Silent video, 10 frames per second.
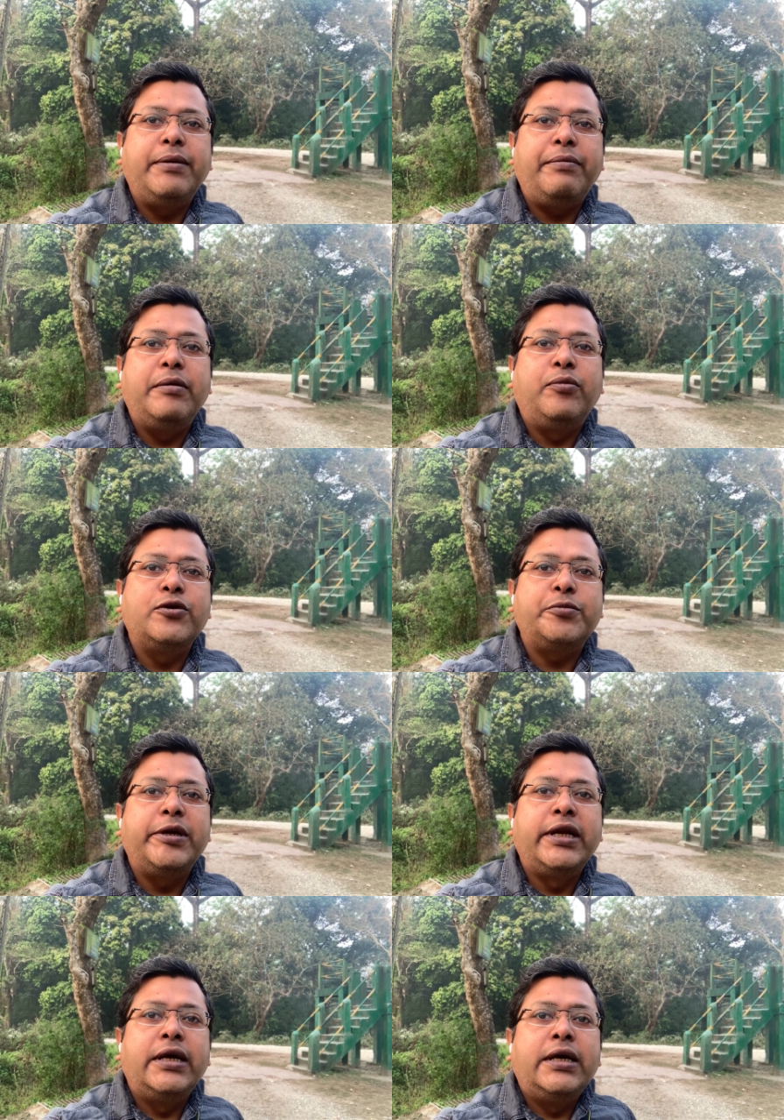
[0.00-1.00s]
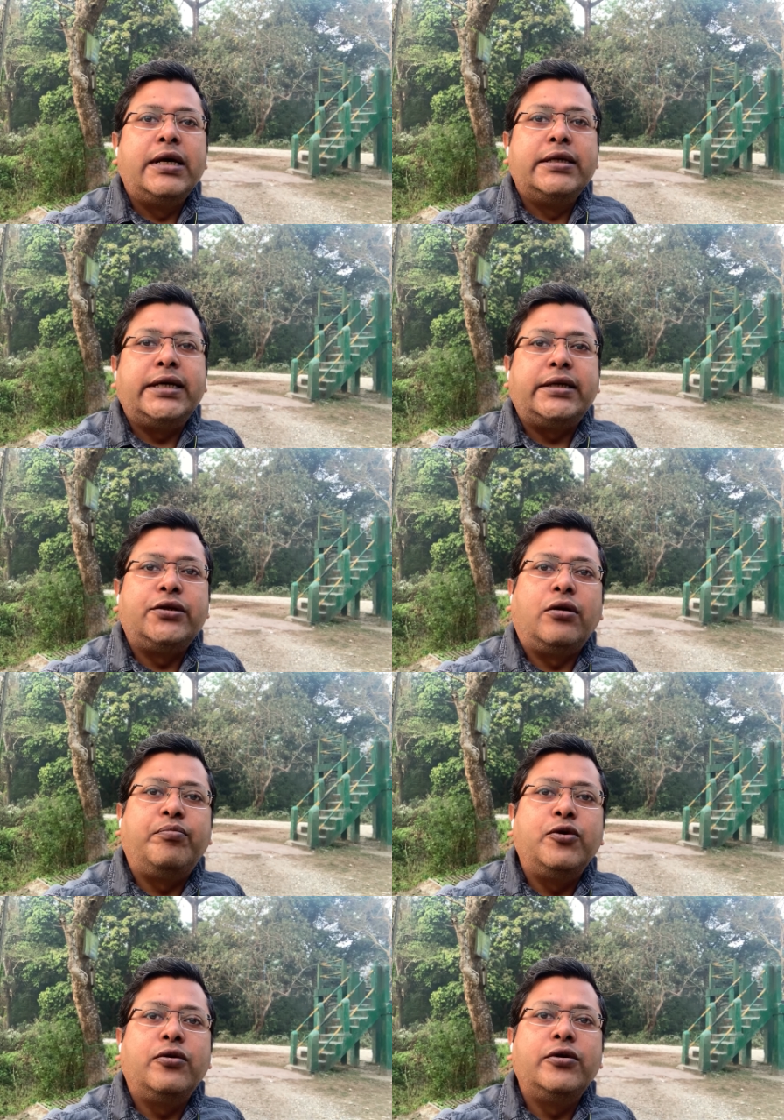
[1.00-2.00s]
কিভাবে বসবেন সেটি
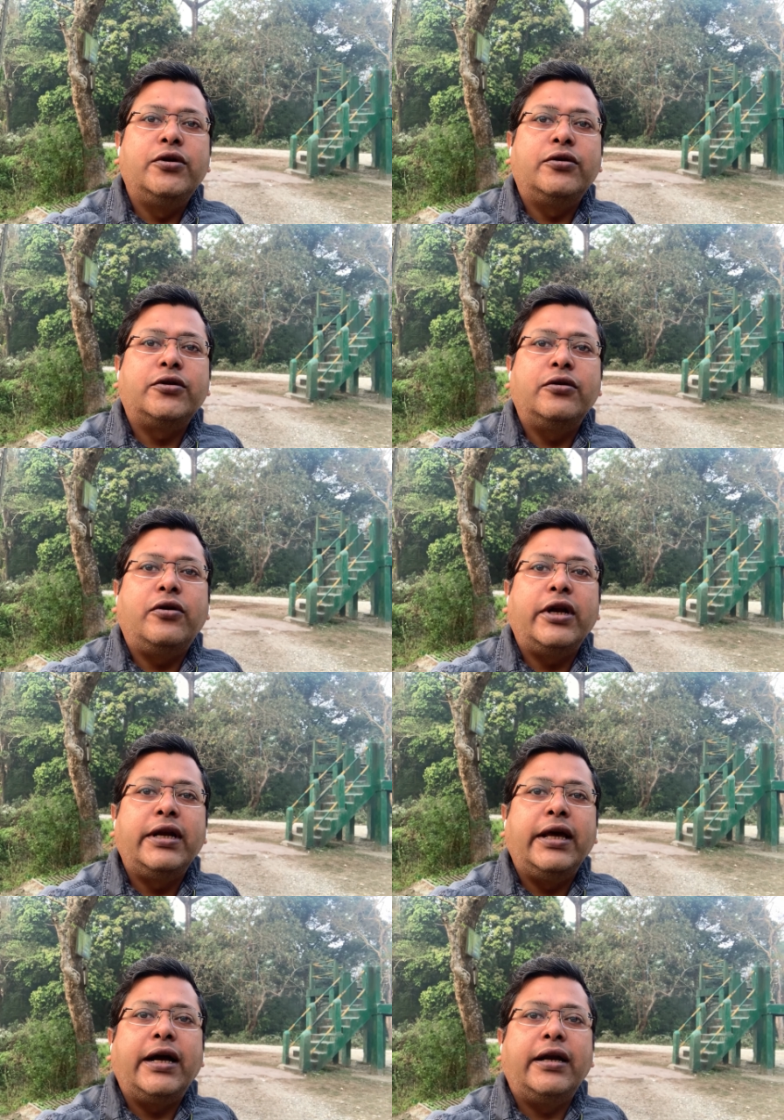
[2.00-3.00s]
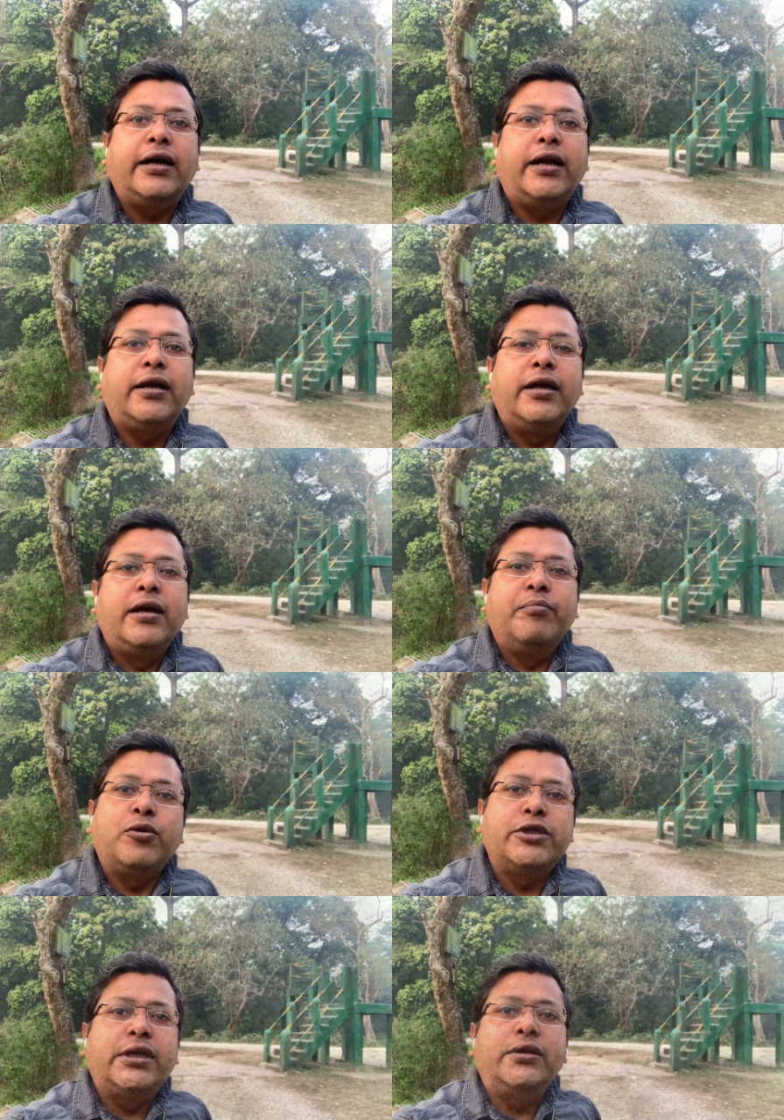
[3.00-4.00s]
সম্পূর্ণ নিয়ন্ত্রণ করেন এখানকার
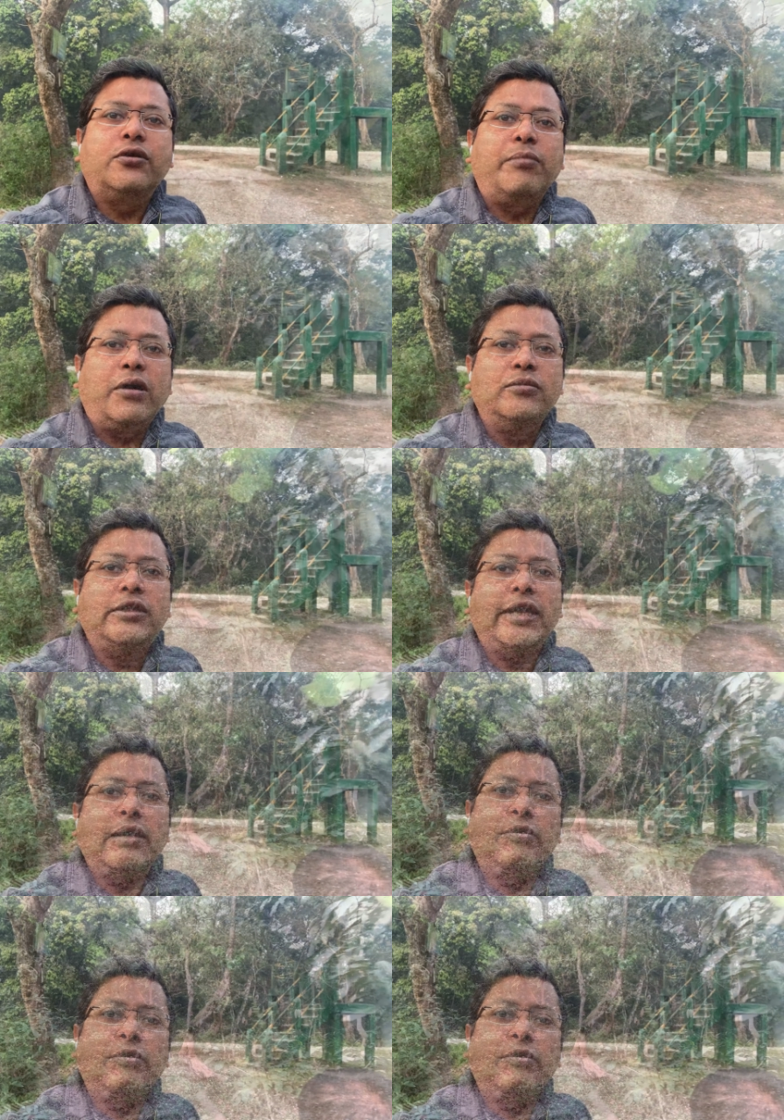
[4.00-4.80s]
প্রশিক্ষিত মাহুত